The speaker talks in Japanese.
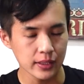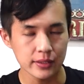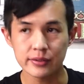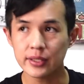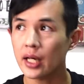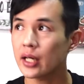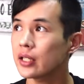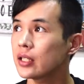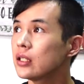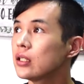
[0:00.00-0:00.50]

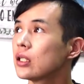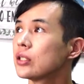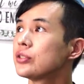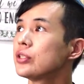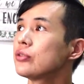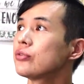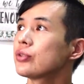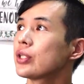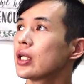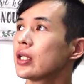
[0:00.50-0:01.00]
最近ね、
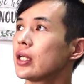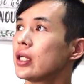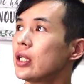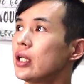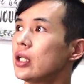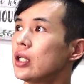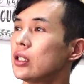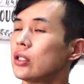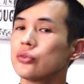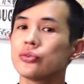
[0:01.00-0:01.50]
静か
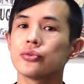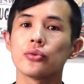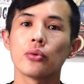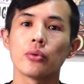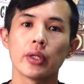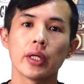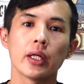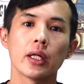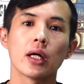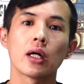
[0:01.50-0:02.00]
でええですよ
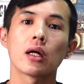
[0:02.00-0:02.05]
ね。